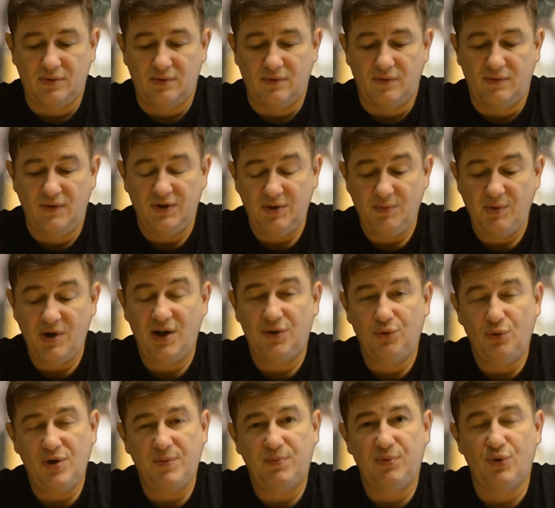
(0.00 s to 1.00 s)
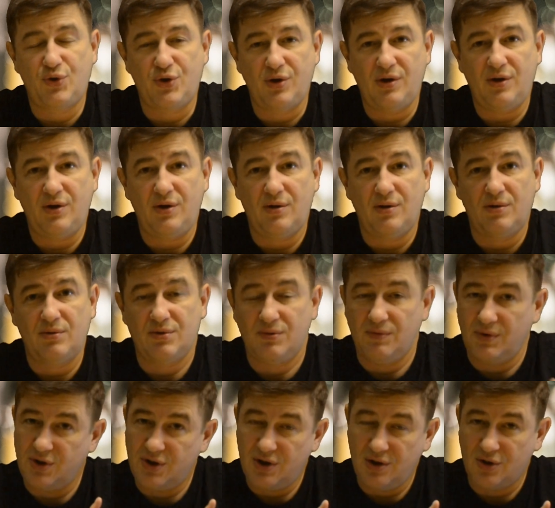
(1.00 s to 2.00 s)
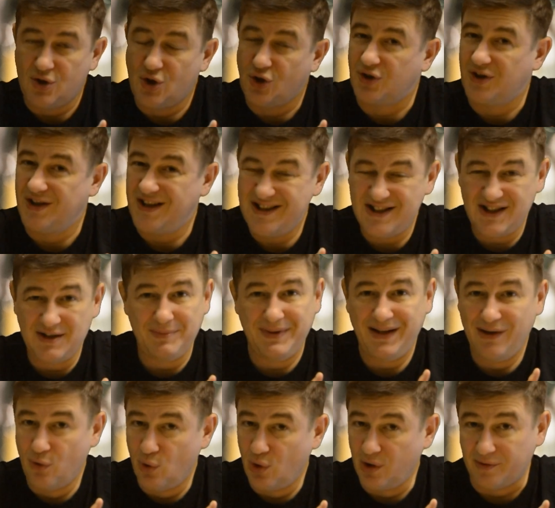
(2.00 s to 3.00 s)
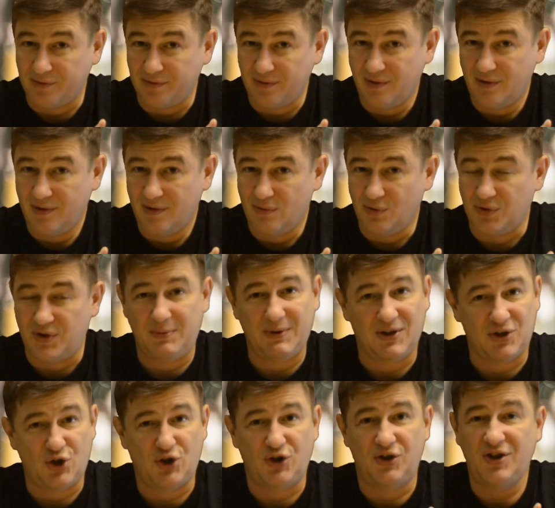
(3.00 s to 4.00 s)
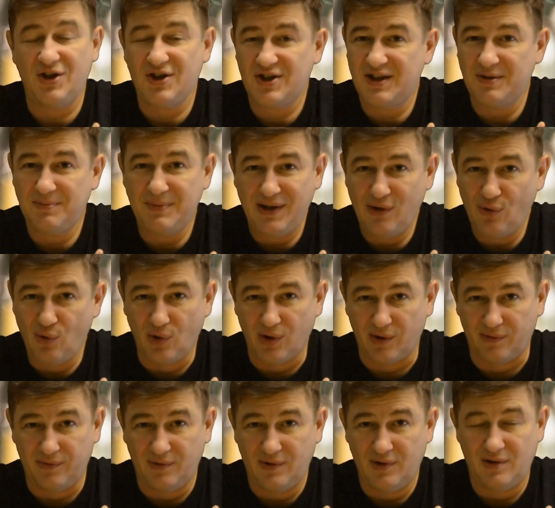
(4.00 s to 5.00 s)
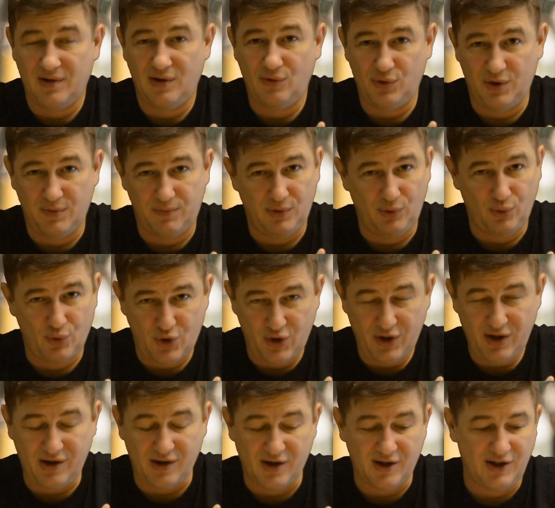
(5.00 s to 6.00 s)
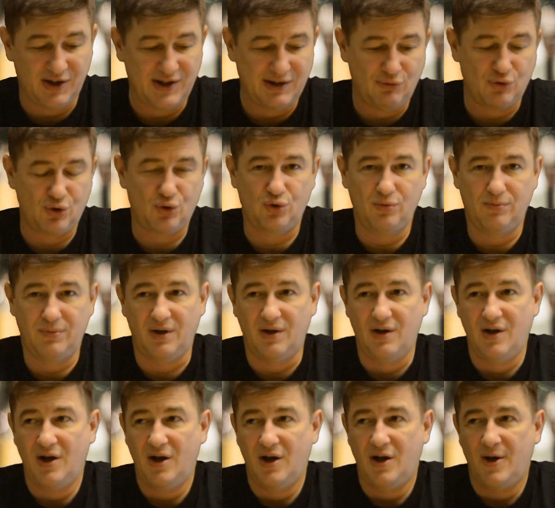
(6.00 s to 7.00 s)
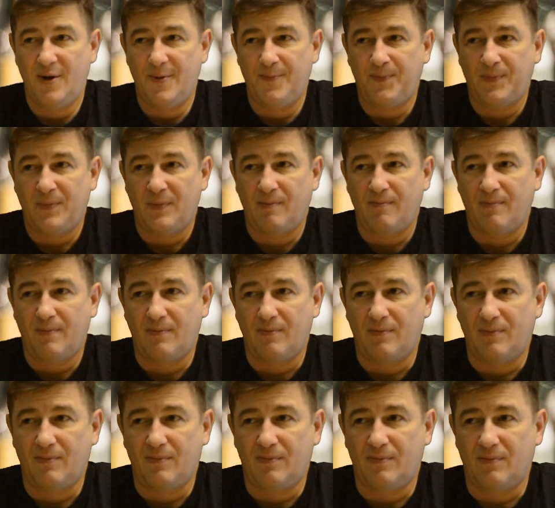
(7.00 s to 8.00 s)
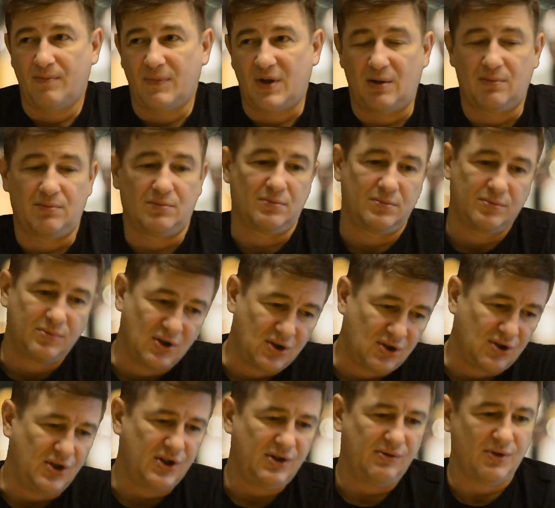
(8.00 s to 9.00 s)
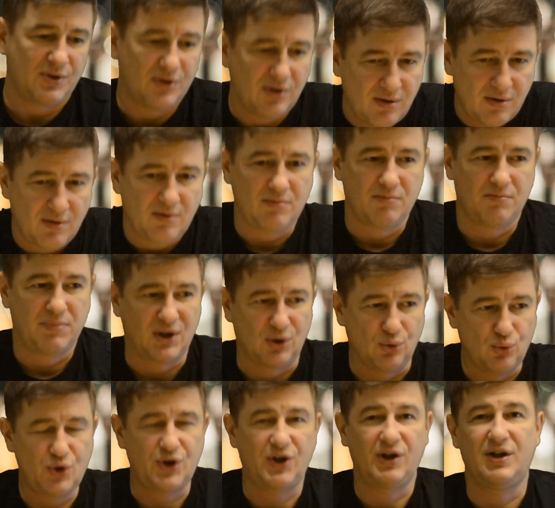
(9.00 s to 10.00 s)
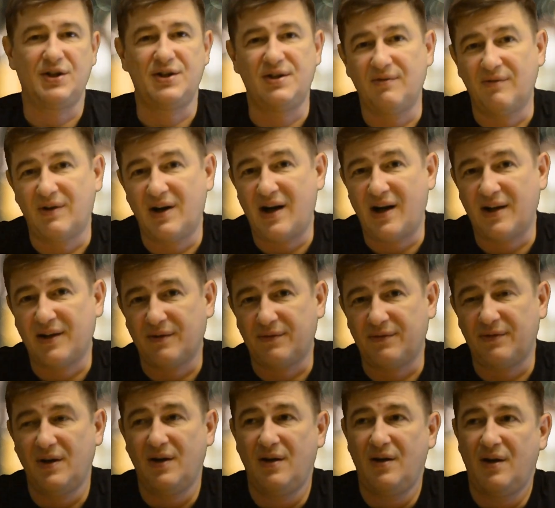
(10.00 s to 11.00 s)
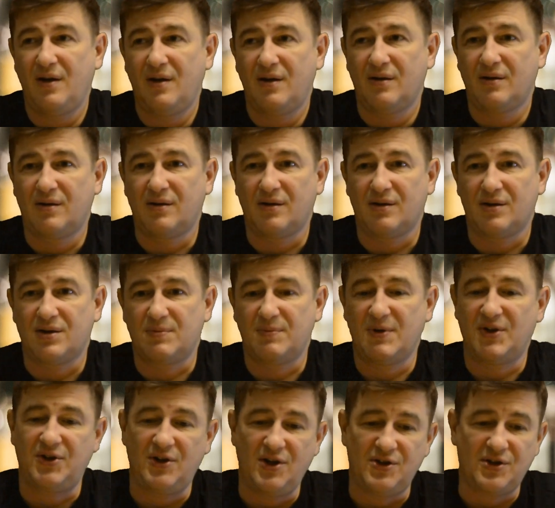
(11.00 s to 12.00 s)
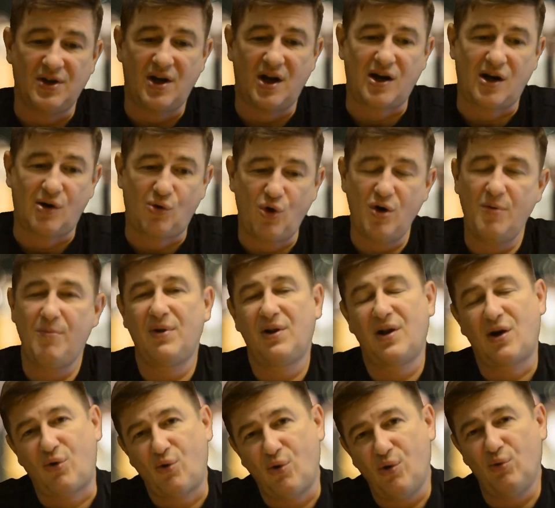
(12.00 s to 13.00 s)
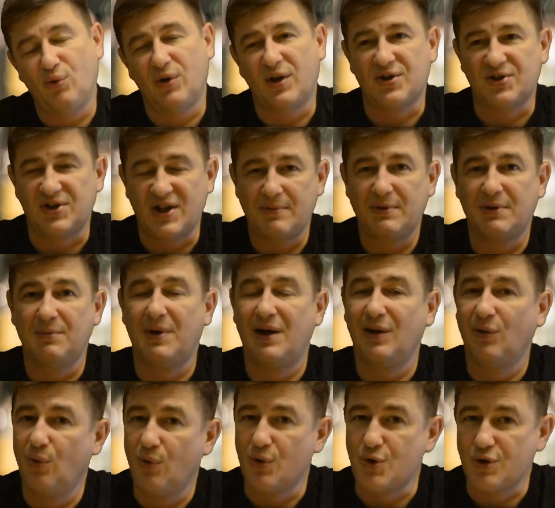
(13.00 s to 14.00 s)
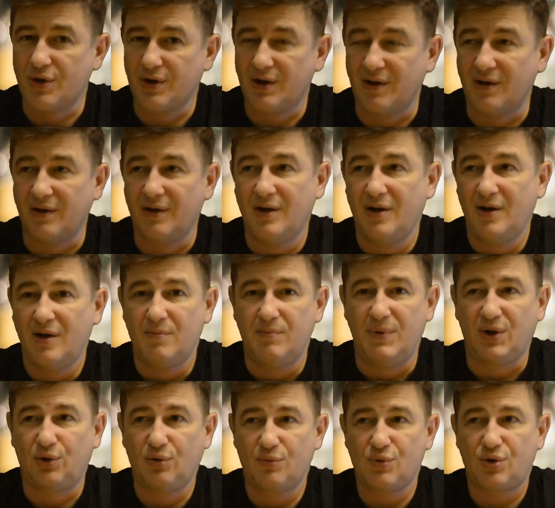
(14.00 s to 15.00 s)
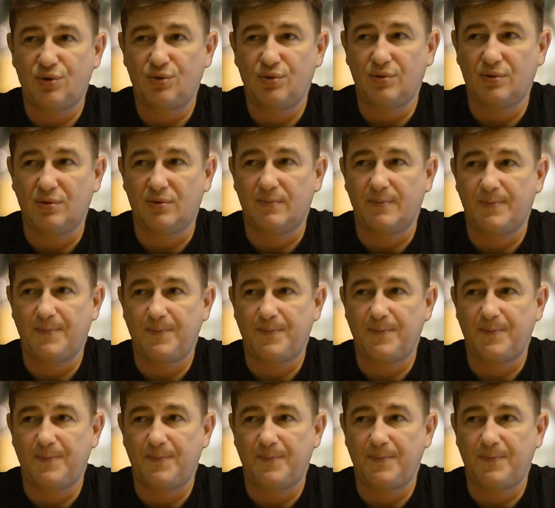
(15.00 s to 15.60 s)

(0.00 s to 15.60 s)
в этом году они получили, извините, 400 миллионов. Вот, ребят, 400 миллионов люди получили для того, чтобы там, тестировать подушки для диванов, э, смотреть, а какое молоко у нас самое молочное. При том, что